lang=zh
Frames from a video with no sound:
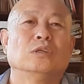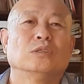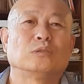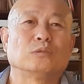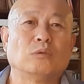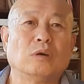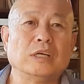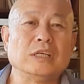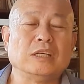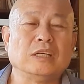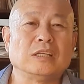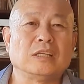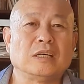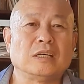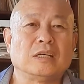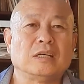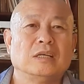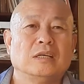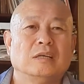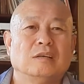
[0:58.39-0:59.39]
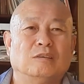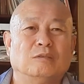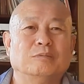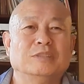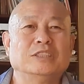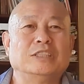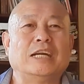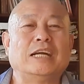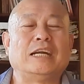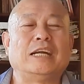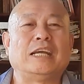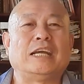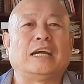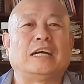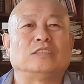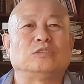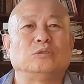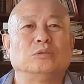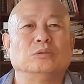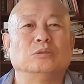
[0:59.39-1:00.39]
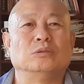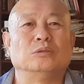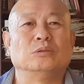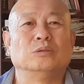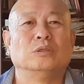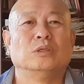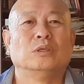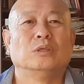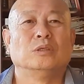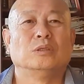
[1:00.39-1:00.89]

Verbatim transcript: 所以呢，我们人类啊，就